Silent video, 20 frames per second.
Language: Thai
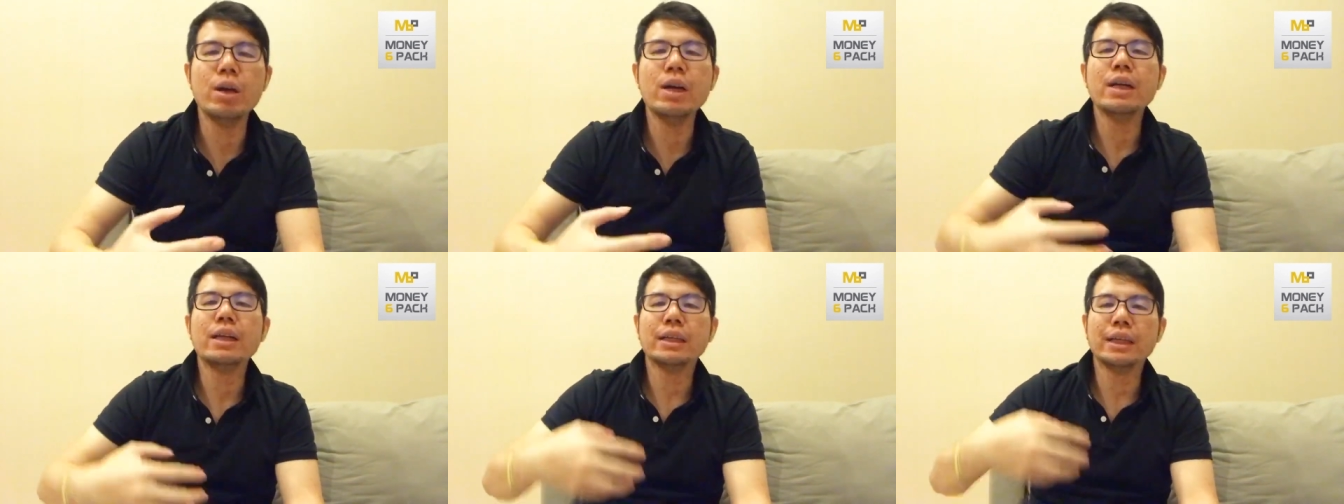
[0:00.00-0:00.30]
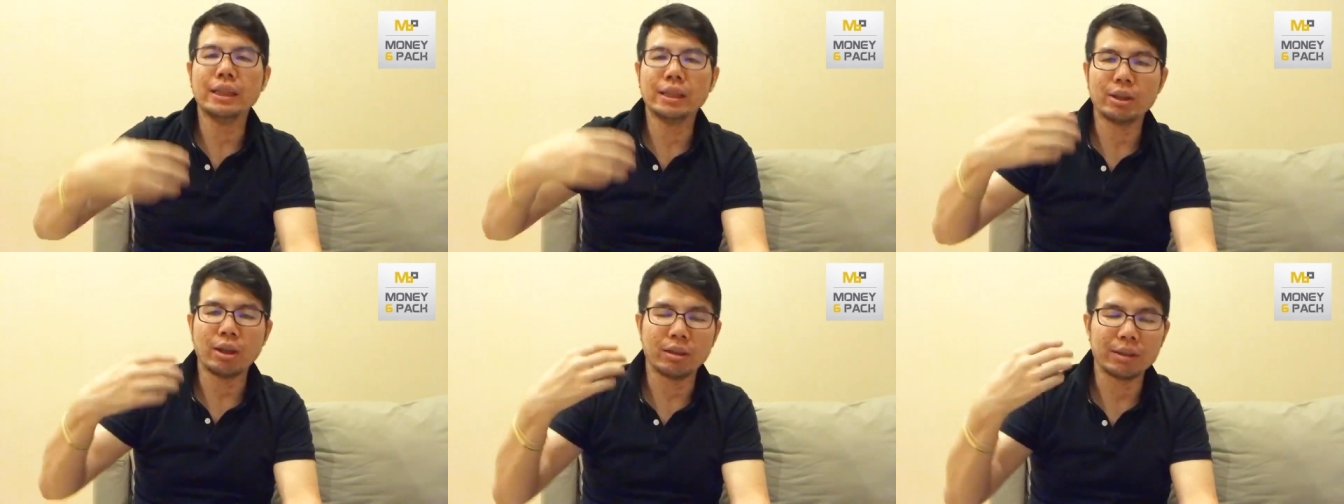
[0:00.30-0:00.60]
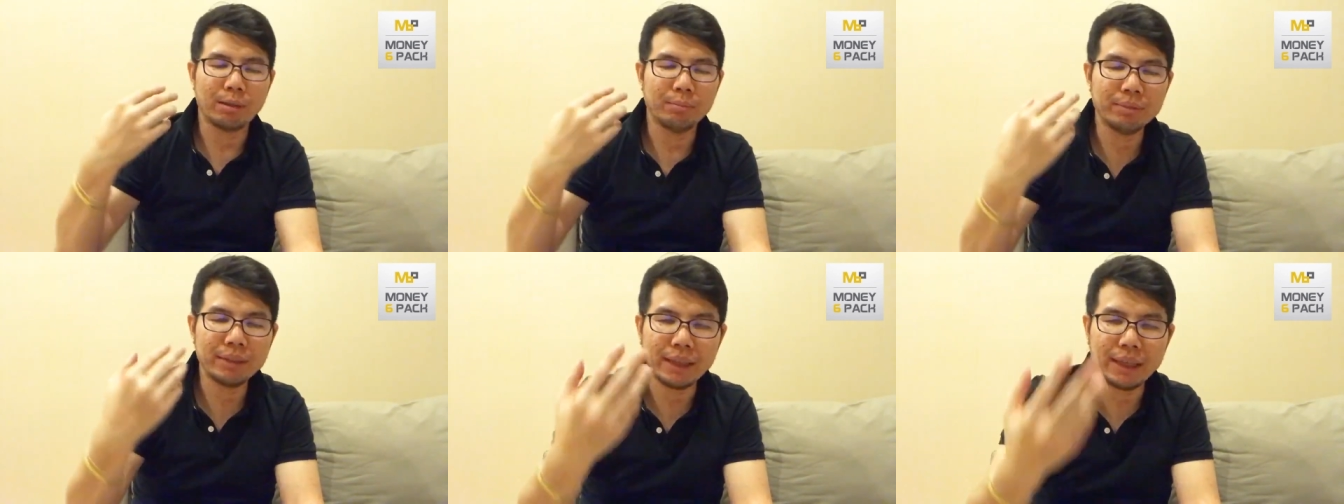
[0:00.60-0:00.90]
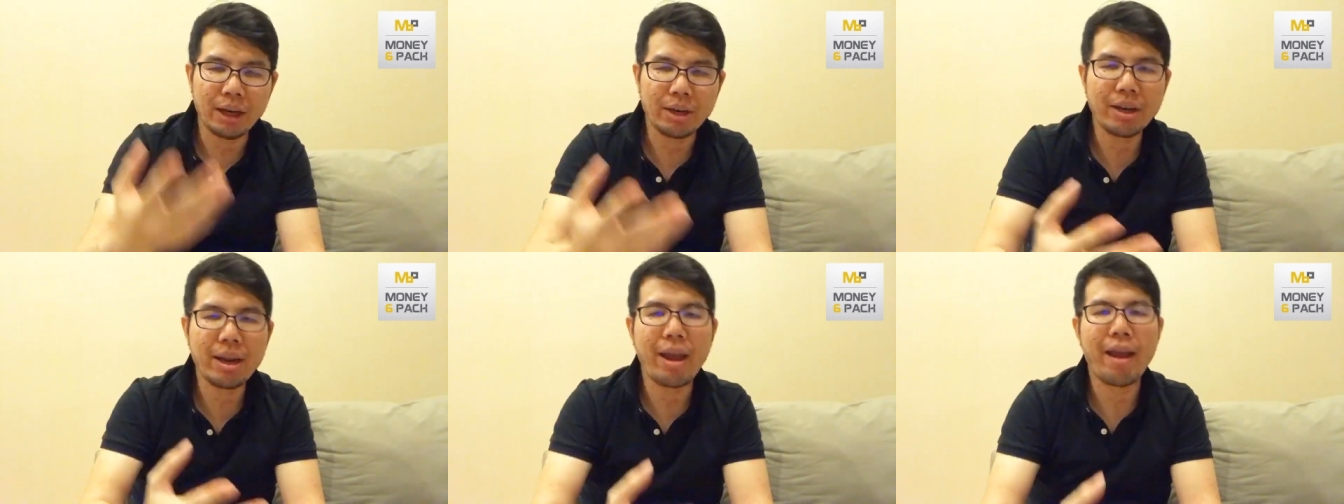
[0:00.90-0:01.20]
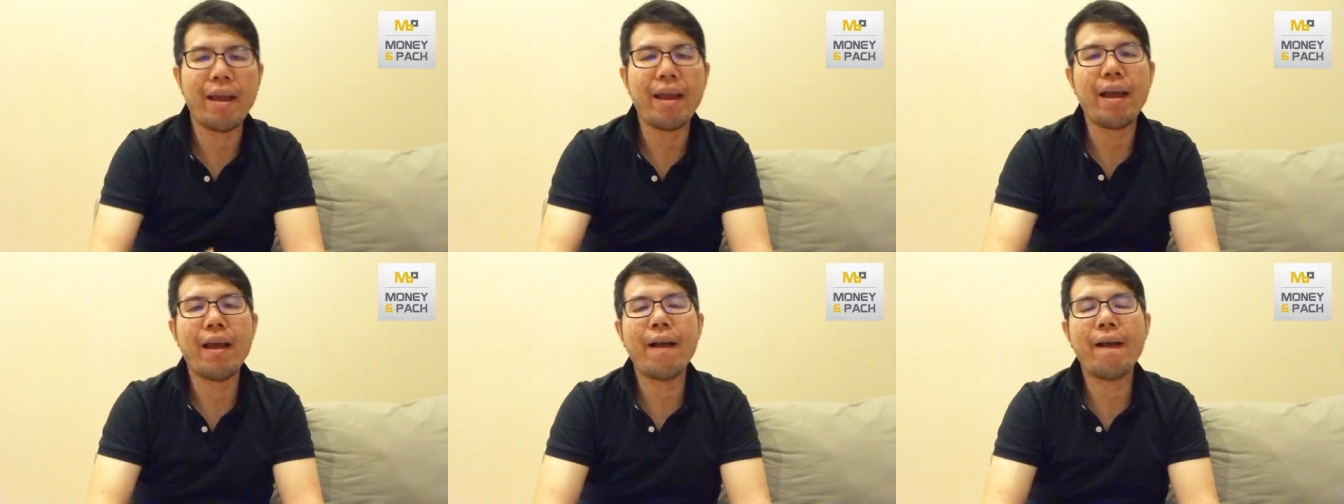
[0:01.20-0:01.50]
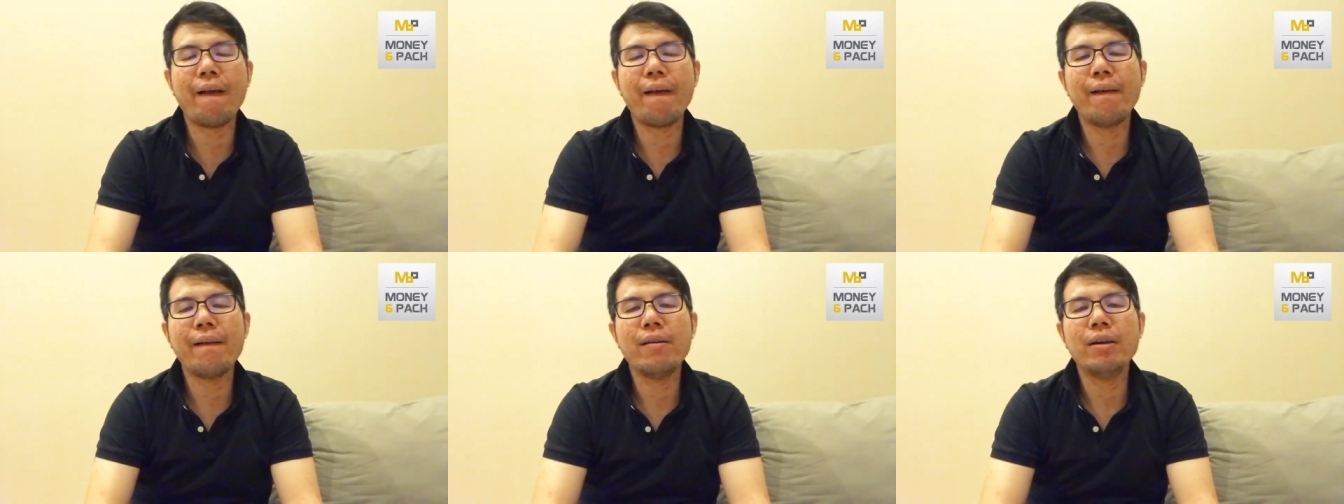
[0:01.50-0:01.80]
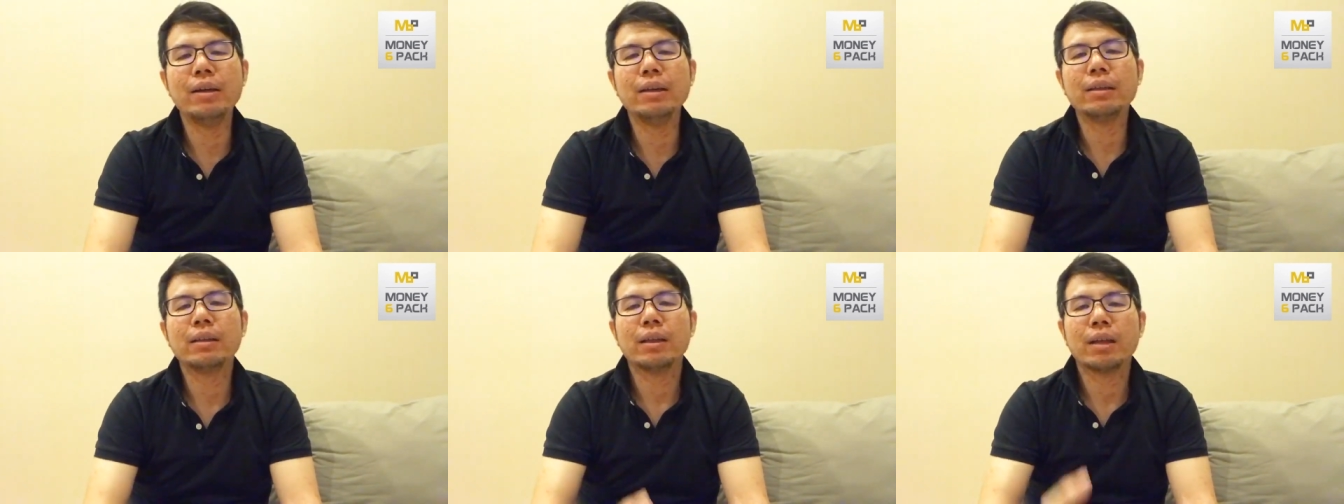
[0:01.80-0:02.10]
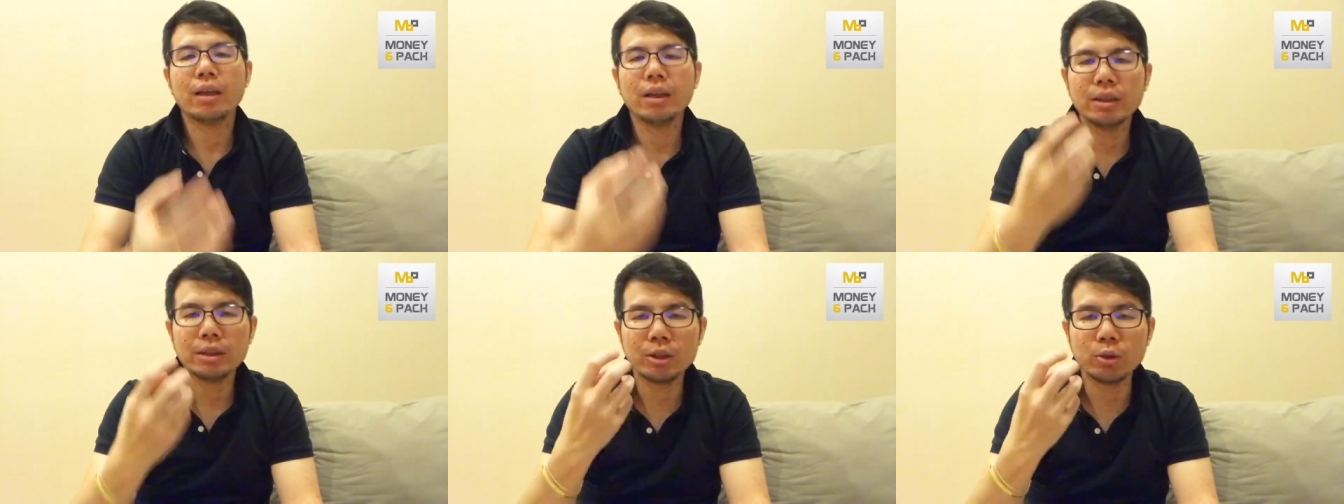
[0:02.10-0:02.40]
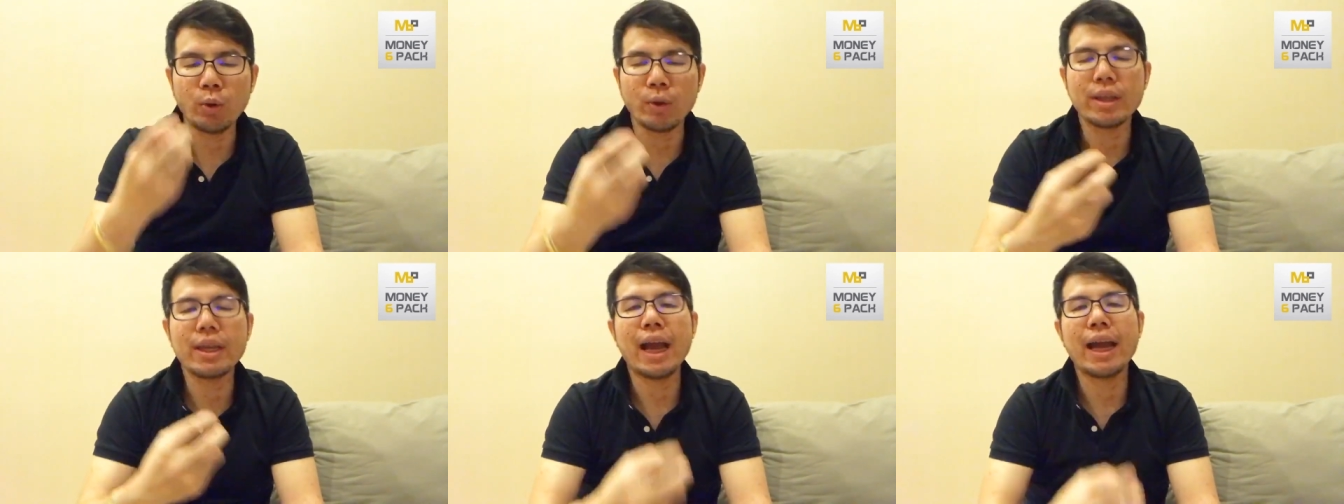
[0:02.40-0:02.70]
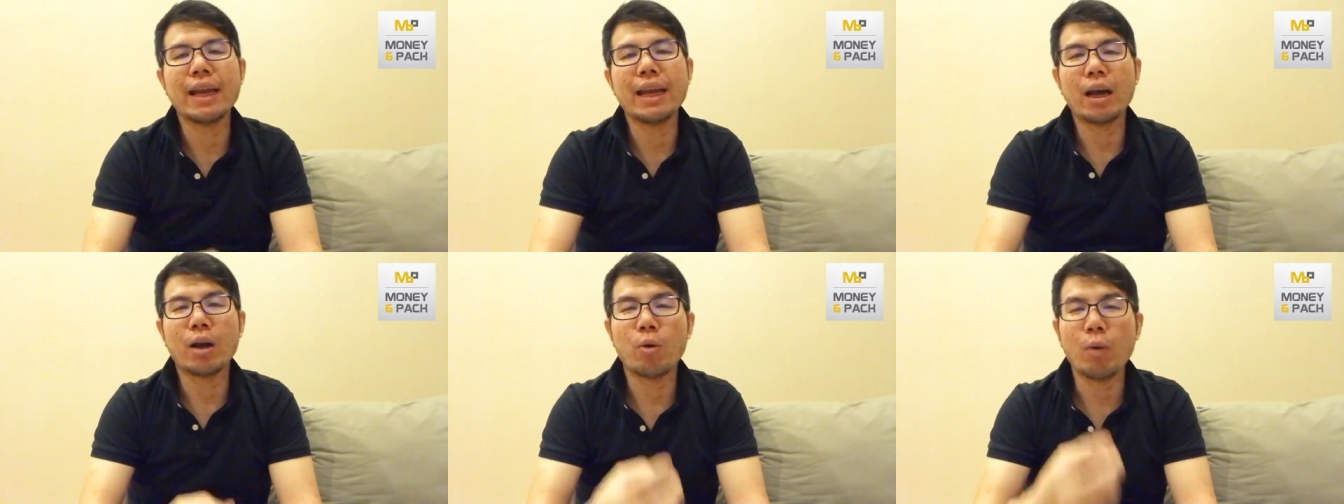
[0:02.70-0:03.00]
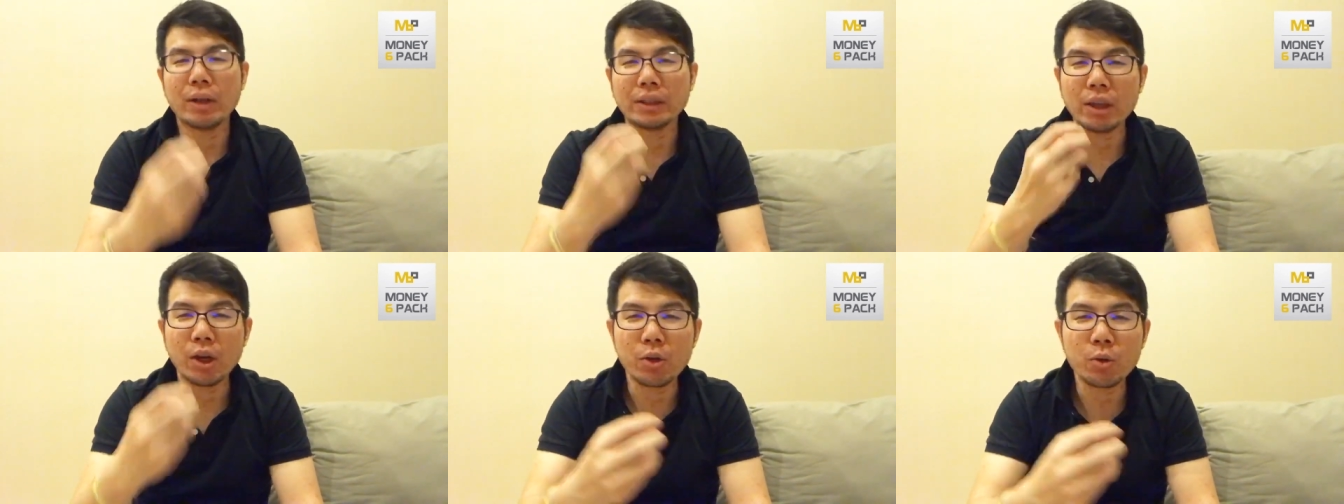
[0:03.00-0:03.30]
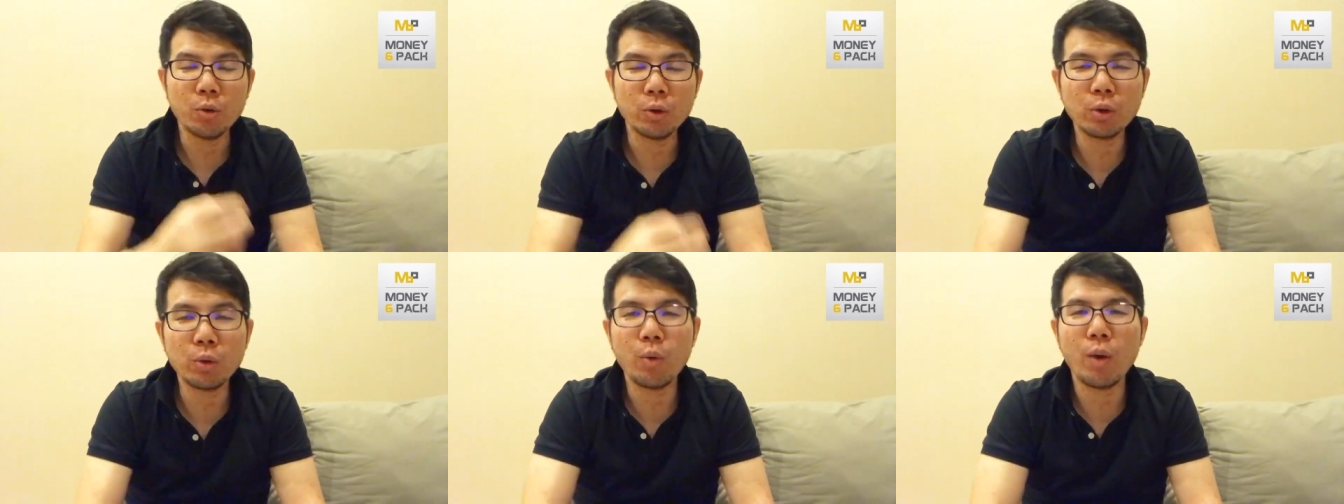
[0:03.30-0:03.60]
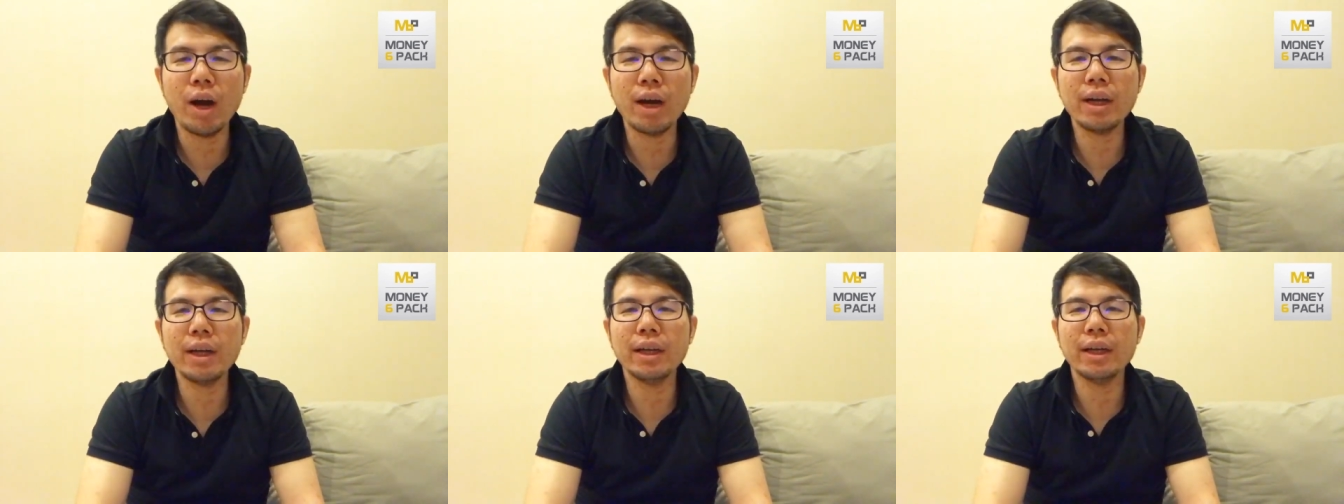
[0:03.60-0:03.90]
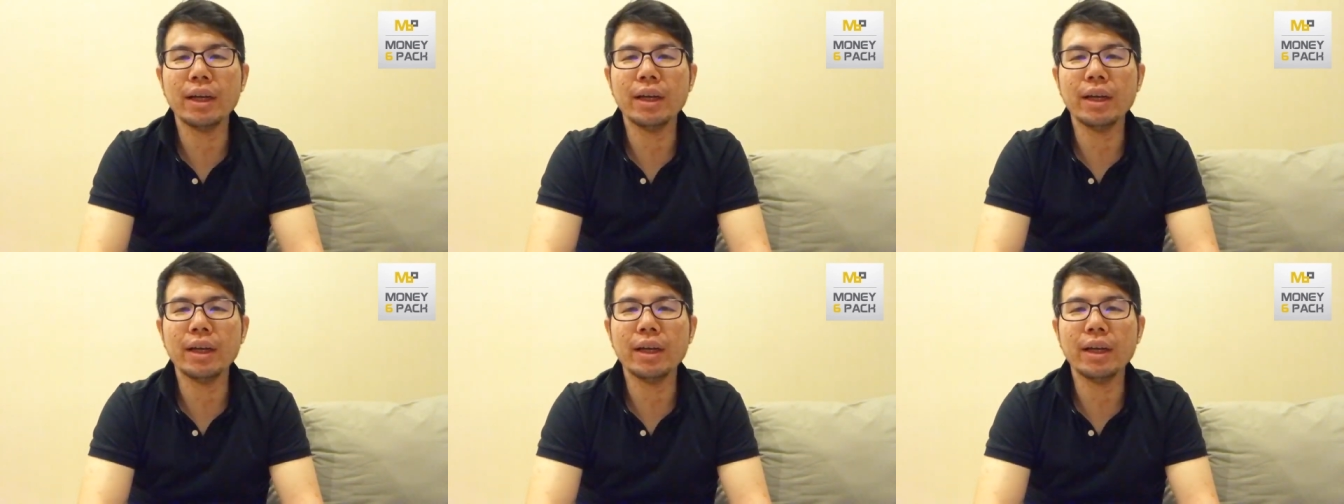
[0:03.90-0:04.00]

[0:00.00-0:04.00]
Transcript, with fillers: หนึ่งสองสามสี่แล้วเนี่ยฮะส่วนใหญ่เนี่ยกว่าจะรู้ตัวคือ